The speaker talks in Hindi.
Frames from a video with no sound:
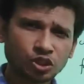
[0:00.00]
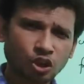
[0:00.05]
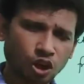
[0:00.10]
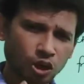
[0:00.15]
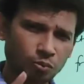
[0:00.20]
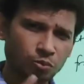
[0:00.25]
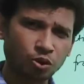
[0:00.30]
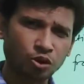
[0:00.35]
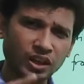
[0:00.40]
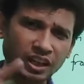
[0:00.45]

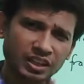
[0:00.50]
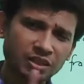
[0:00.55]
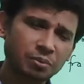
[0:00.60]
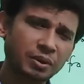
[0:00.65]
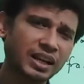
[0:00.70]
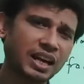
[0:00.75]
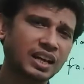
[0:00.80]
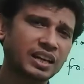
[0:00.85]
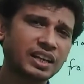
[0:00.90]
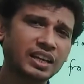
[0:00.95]
और प्रोडक्ट
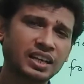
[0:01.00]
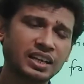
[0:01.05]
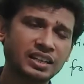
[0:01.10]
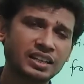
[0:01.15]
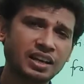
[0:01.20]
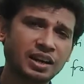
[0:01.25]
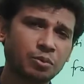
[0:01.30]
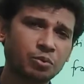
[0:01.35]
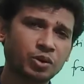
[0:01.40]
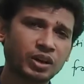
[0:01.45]
बनाने के
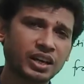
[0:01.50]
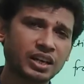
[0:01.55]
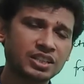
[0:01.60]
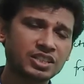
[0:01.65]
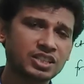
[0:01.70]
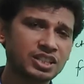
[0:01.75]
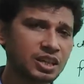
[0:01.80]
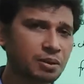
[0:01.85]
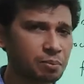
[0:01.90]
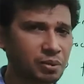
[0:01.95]
लिए हमको एनर्जी
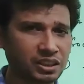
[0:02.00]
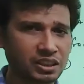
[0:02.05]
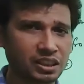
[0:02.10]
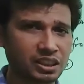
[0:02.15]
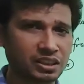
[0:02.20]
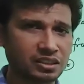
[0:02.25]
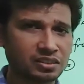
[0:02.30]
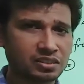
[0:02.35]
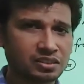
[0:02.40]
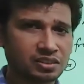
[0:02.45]
चाहिए
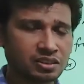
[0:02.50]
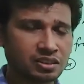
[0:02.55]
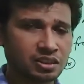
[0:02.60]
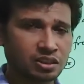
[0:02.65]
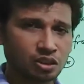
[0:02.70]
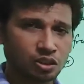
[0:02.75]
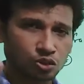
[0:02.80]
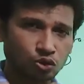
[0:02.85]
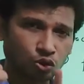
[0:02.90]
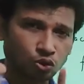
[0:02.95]
पंद्रह
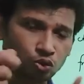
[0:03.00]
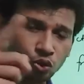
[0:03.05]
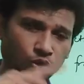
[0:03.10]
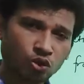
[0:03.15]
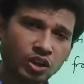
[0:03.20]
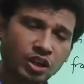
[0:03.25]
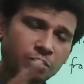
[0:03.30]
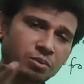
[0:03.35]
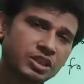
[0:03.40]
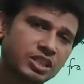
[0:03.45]
तो
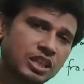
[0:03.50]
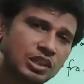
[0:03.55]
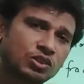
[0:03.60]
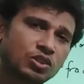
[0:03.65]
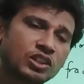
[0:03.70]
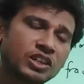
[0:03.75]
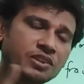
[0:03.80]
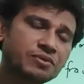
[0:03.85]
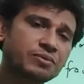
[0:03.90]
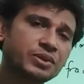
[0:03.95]
दोनों के बीच का
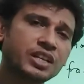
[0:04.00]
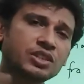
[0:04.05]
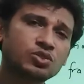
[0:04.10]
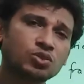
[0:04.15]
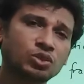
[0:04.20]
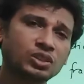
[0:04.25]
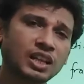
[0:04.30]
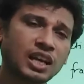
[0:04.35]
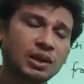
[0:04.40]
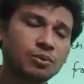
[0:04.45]
जो डिफरेंस
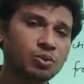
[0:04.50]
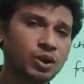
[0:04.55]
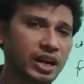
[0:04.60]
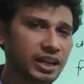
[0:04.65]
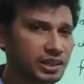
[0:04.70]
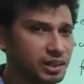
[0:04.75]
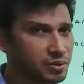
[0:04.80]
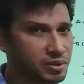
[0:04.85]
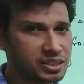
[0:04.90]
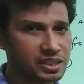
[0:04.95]
होता है वो
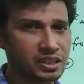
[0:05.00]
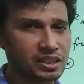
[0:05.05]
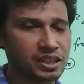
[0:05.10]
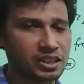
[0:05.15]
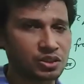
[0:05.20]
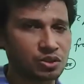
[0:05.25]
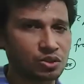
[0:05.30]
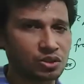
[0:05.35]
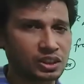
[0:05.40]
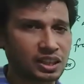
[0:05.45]
एक्टिवेशन
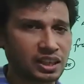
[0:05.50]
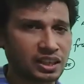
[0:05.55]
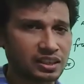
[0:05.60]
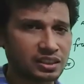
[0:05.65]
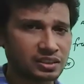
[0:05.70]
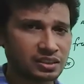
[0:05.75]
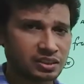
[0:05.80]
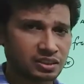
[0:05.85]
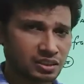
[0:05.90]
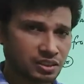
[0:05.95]
एनर्जी होता है
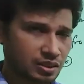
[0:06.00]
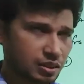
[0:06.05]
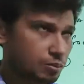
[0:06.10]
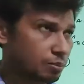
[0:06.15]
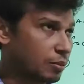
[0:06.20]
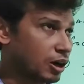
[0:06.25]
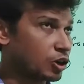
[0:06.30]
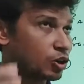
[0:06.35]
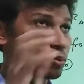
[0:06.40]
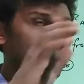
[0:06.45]

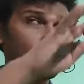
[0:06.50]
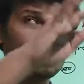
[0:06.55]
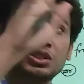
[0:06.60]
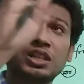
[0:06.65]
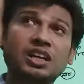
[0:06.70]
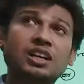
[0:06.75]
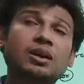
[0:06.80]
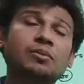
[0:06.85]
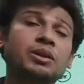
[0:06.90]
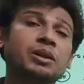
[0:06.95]
मान लो बहुत
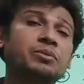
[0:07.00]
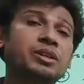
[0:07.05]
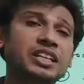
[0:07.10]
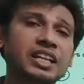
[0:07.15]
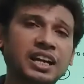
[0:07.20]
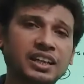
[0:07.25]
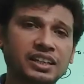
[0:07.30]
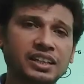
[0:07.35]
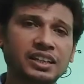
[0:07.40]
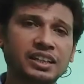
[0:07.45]
सारा कमरे में
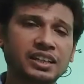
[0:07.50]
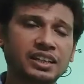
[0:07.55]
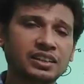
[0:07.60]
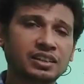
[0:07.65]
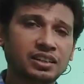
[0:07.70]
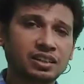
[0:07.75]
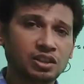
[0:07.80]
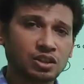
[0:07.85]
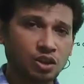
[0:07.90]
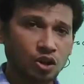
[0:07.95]
रिएक्टेंट है
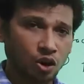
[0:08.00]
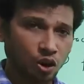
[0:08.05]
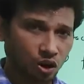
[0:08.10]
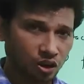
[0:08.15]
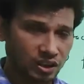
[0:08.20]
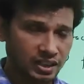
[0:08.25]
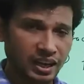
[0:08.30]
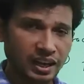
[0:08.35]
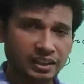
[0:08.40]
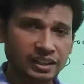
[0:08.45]

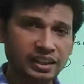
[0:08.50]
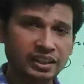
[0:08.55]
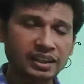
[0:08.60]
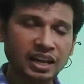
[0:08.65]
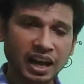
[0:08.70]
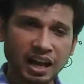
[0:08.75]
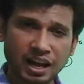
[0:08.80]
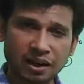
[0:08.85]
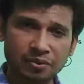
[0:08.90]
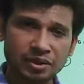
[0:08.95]
और रिएक्टेंट
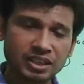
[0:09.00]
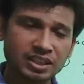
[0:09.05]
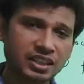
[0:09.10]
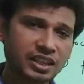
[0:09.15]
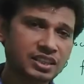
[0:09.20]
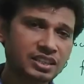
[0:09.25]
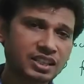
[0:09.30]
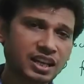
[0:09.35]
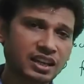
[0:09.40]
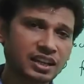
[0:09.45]
का एवरेज
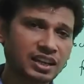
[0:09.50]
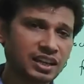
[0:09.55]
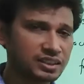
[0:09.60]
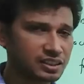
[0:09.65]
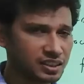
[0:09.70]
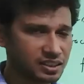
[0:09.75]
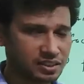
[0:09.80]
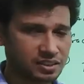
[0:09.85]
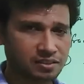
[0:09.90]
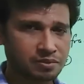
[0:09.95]
एनर्जी आ रहा है
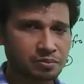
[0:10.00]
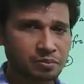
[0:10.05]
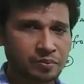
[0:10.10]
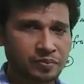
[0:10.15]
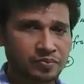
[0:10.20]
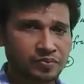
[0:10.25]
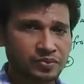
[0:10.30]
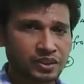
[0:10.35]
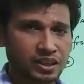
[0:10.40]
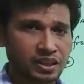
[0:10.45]
दस
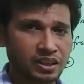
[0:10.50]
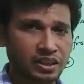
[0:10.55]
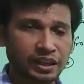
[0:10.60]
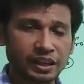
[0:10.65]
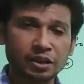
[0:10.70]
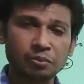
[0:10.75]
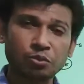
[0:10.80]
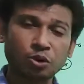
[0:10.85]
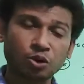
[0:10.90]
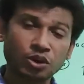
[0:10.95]

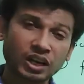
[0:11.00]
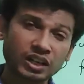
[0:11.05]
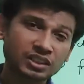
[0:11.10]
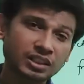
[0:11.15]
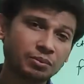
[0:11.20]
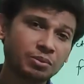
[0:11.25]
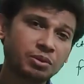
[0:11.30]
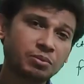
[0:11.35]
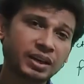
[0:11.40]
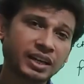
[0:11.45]
लेकिन प्रोडक्ट तभी